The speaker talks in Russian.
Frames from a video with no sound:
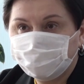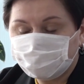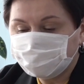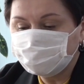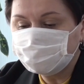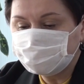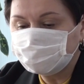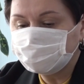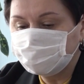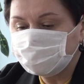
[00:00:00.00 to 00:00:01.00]
и
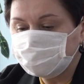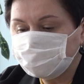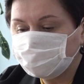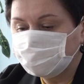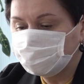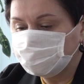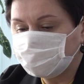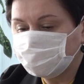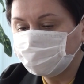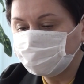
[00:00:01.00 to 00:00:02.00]
проводят коррекционные
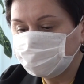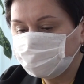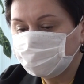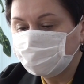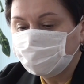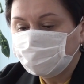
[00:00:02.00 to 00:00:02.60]
коррекционную работу.